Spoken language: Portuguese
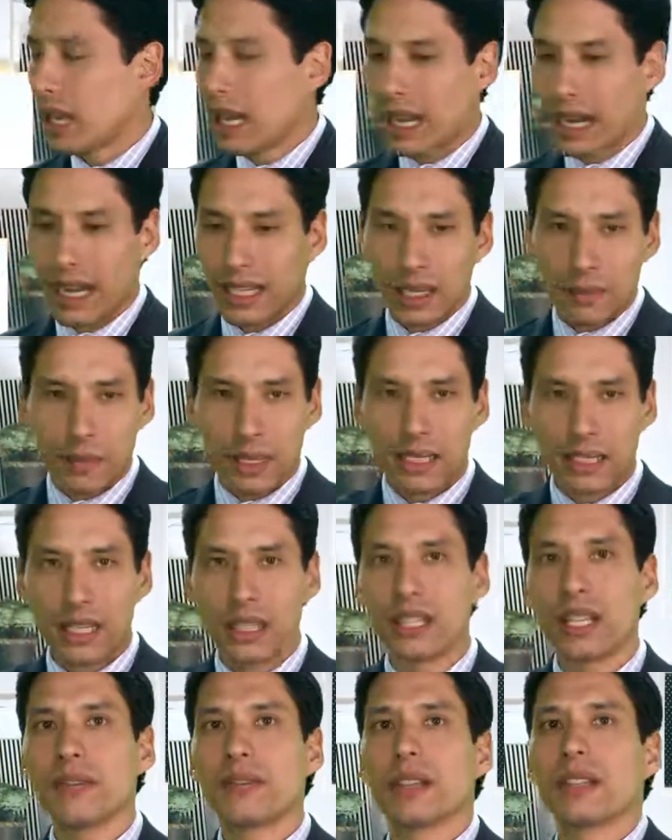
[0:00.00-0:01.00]
Cada paciente
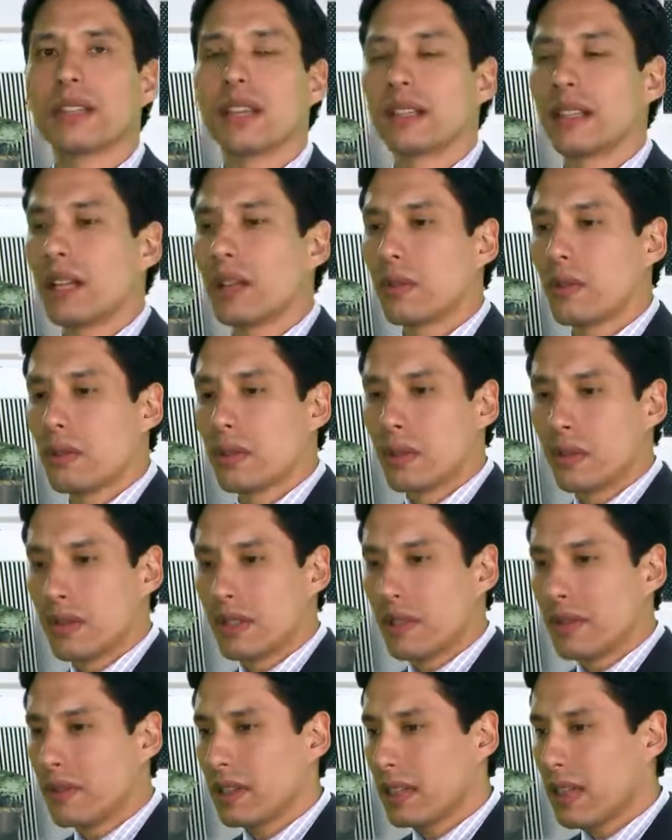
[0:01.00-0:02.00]
deve ser tratado com
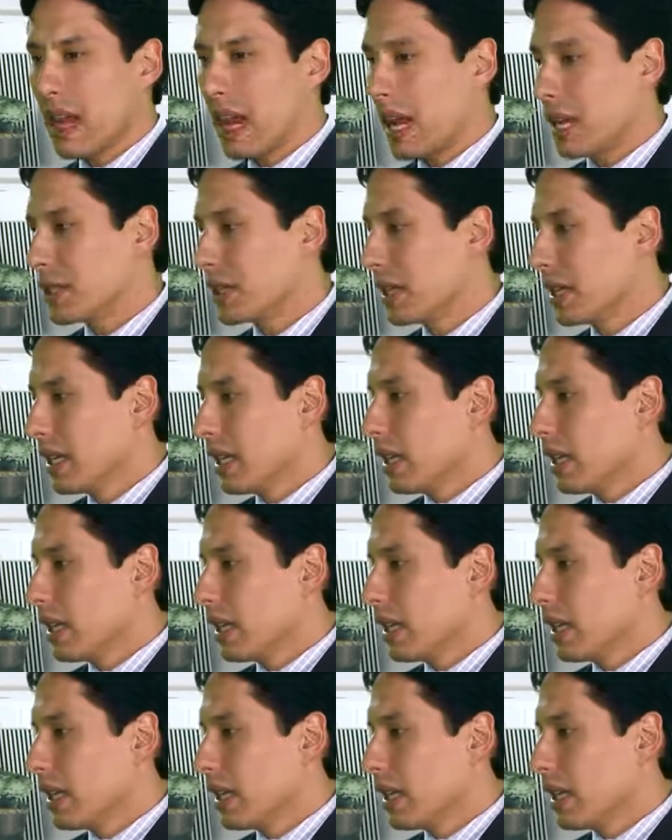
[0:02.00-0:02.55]
exclusividade.